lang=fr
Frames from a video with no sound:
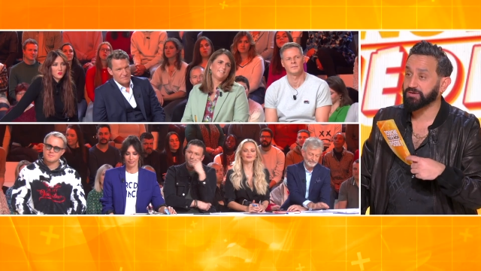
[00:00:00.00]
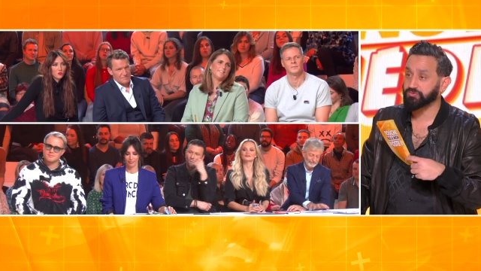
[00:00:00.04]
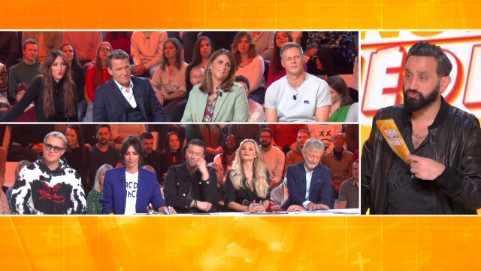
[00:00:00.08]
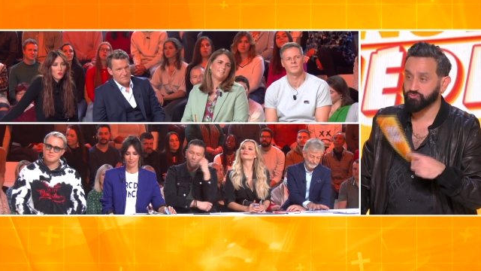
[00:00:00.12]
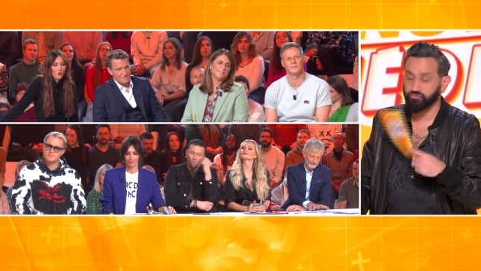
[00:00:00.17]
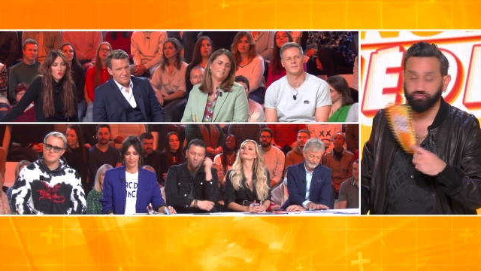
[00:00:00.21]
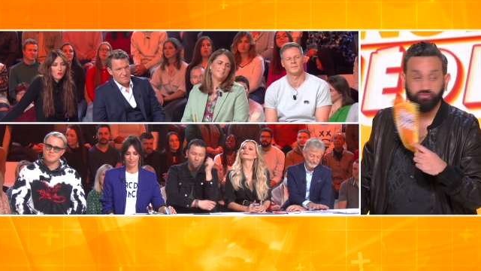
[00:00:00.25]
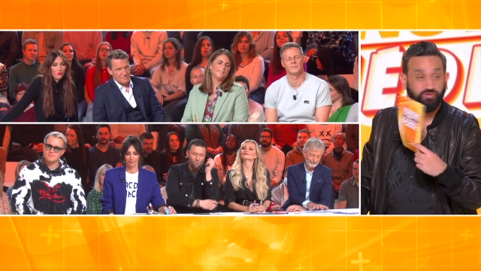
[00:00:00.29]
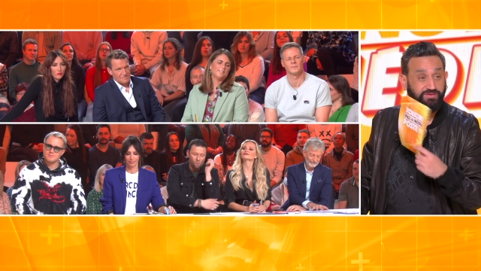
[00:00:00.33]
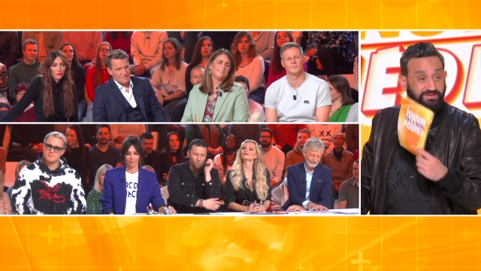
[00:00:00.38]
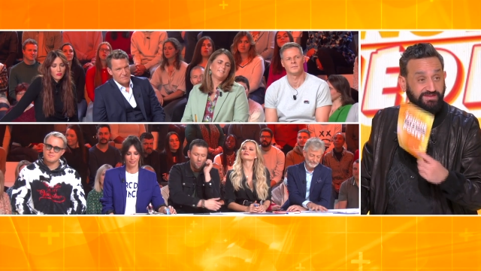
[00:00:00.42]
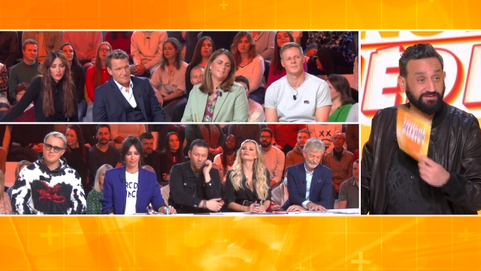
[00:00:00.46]
que vous
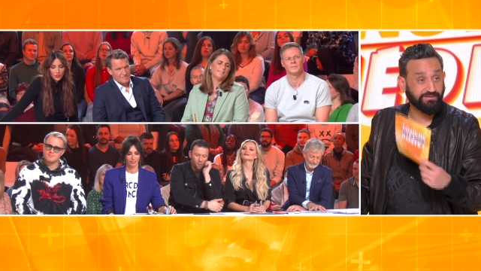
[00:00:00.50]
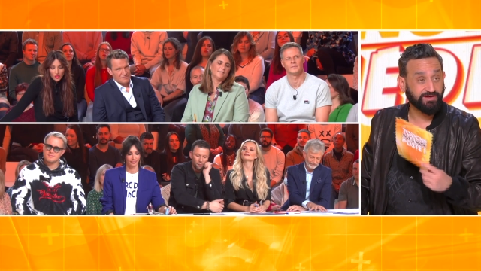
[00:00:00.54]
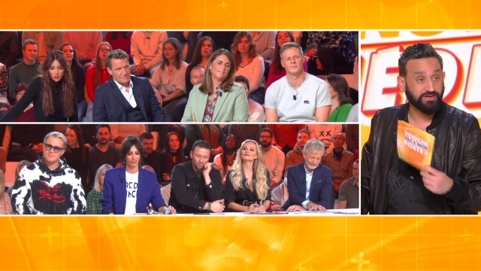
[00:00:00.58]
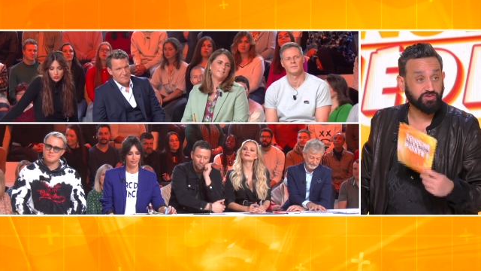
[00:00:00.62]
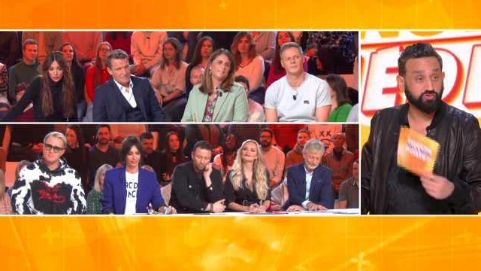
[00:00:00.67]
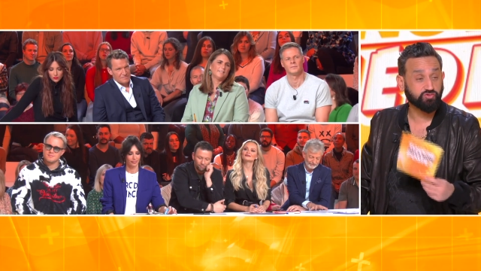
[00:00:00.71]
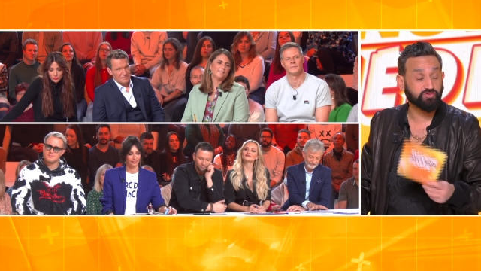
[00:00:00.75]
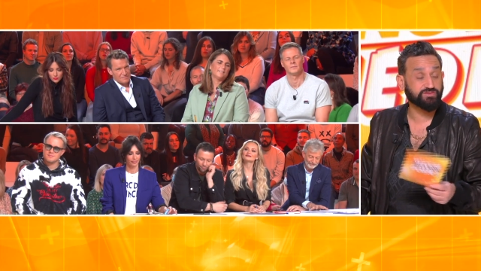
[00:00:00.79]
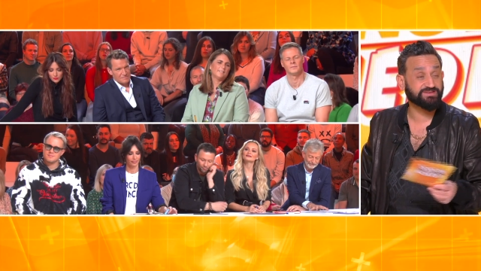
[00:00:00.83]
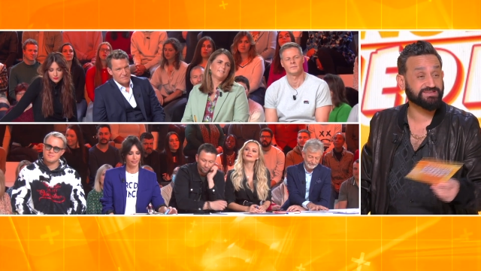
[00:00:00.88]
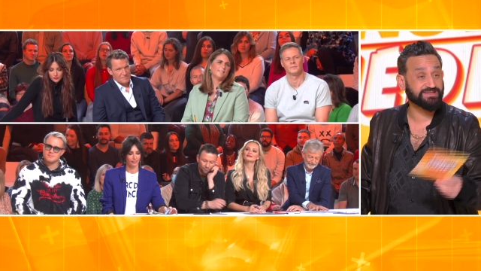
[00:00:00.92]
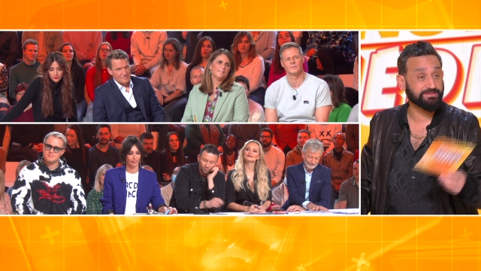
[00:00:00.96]
aussi, on sait,
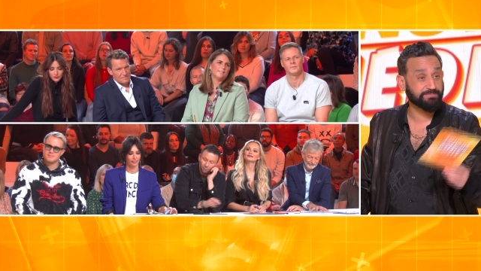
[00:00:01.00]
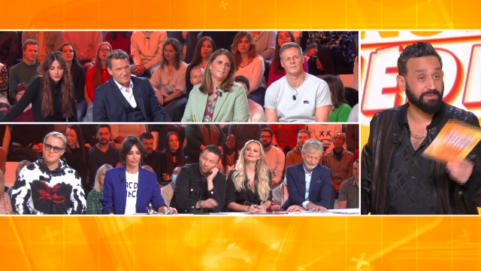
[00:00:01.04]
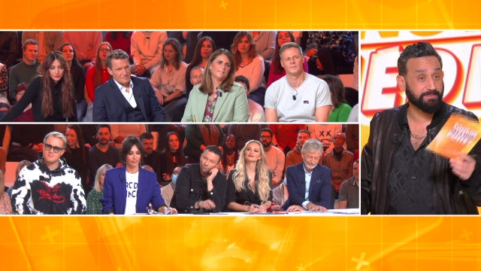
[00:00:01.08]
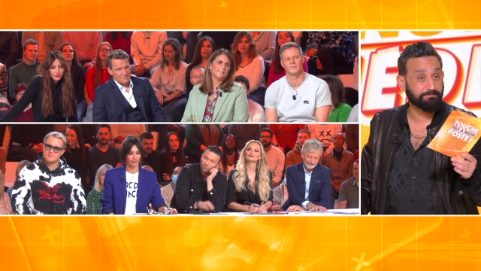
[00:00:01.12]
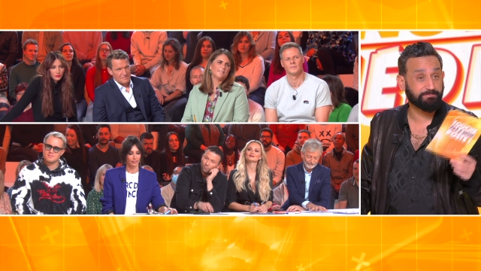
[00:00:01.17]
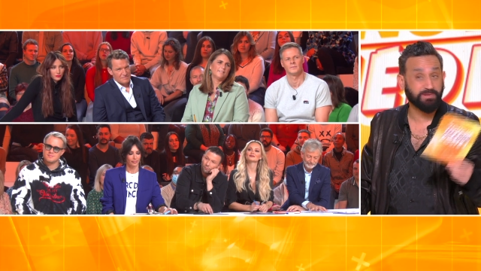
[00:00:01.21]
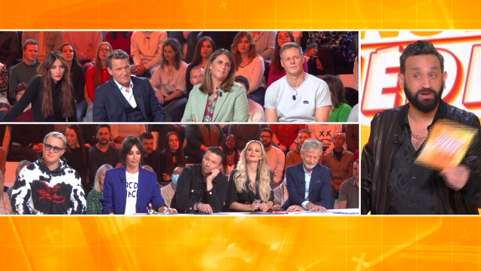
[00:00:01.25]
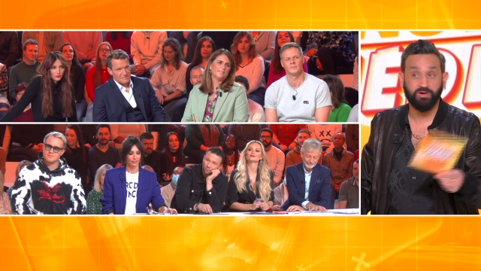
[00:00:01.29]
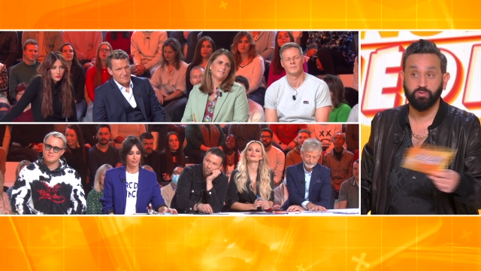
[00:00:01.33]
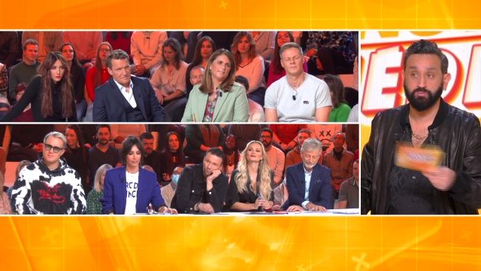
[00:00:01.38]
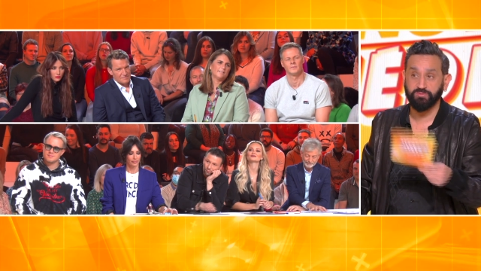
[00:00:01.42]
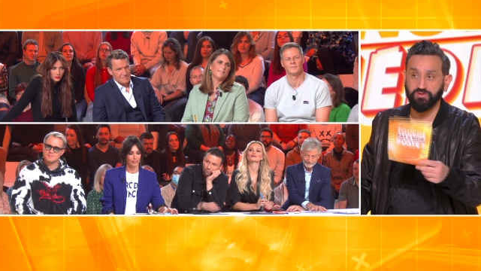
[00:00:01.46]
moi je ne sais
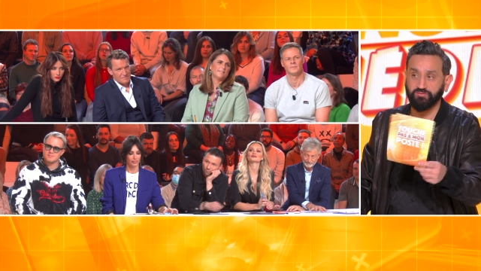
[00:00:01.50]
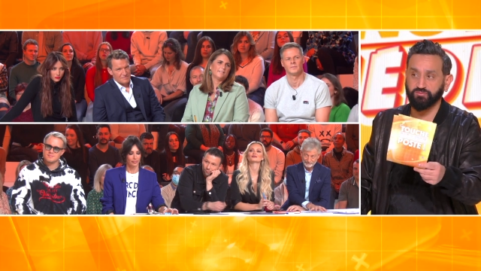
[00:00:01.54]
même pas,